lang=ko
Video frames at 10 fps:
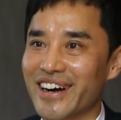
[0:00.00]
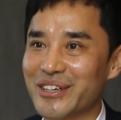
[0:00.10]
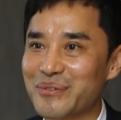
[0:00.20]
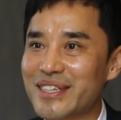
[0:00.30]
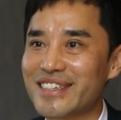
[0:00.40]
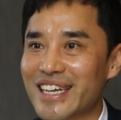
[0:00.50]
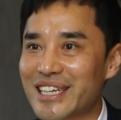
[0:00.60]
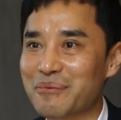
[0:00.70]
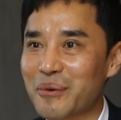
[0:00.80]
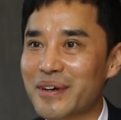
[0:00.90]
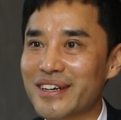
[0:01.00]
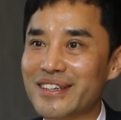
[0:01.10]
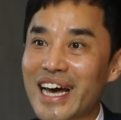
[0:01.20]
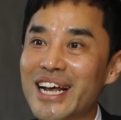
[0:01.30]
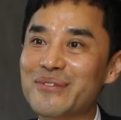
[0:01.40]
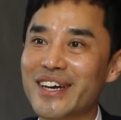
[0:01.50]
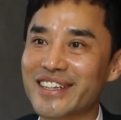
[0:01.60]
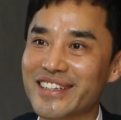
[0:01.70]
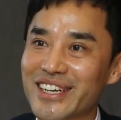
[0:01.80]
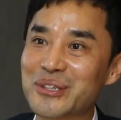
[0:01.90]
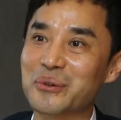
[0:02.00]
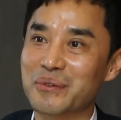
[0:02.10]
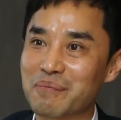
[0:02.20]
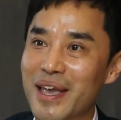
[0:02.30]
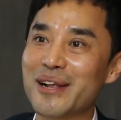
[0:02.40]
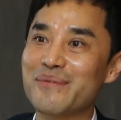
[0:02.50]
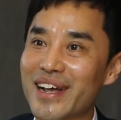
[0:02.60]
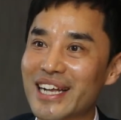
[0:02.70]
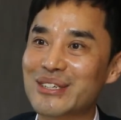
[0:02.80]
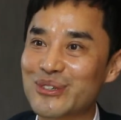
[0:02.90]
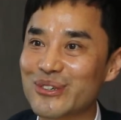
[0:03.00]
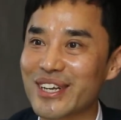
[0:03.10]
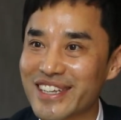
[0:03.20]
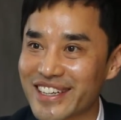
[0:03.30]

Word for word: 의미 있는 데이터를 뽑아내는 건 사람이어야 되는데, 이것도 매일매일 아침 출근해서